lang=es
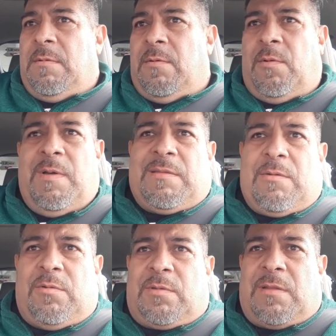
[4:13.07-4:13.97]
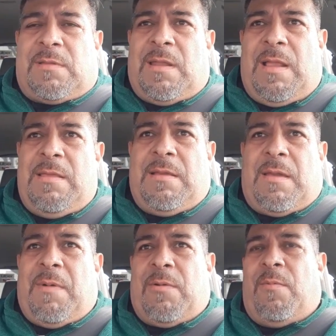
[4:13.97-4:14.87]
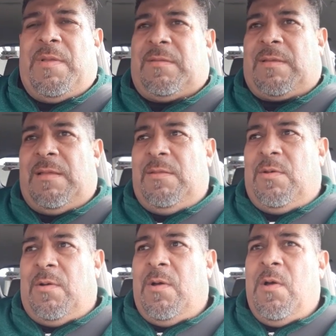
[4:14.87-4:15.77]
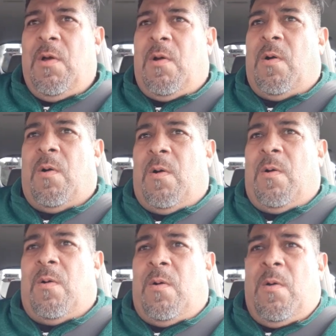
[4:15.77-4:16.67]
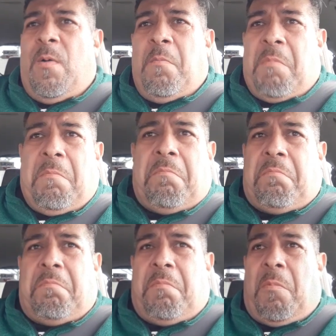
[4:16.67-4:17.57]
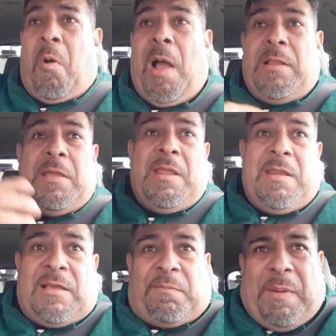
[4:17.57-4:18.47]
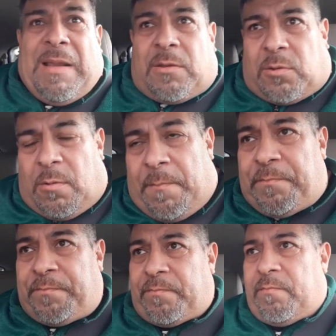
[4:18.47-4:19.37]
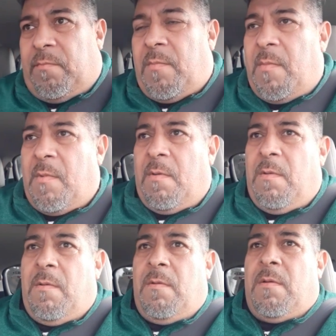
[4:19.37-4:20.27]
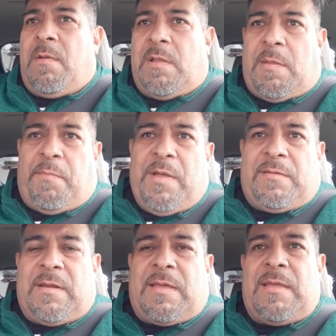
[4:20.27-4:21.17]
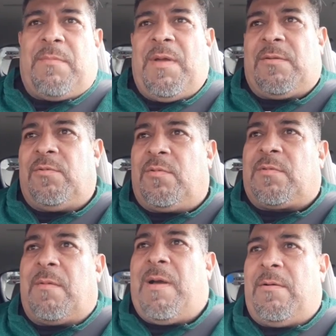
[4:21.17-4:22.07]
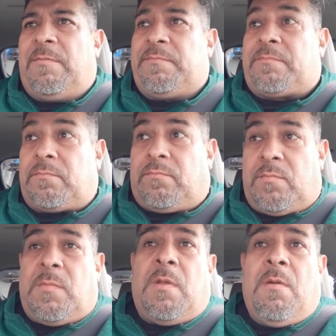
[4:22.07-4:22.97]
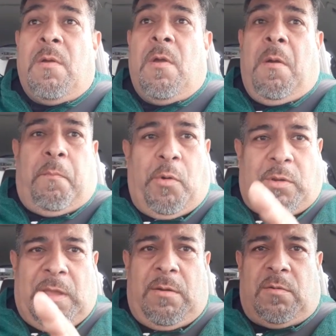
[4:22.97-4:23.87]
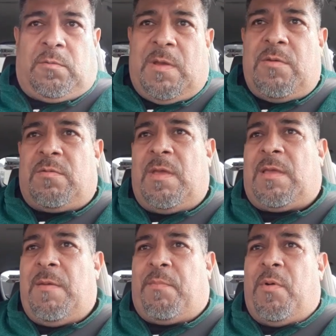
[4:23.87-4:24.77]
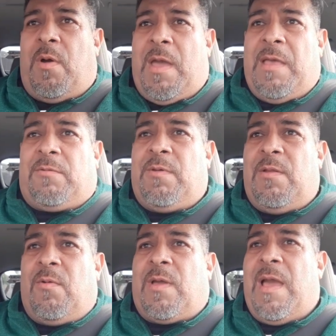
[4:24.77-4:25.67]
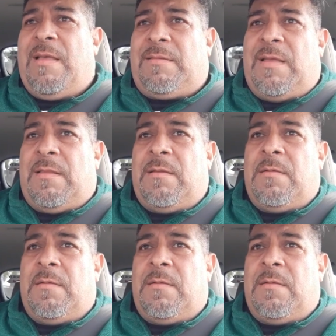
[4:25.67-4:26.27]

No vas a contratar a alguien que va comenzando o, o alguien inexperto que te pueda hacer quedar mal con tu trabajo. Porque los dueños de equipo, eso es lo que hacen.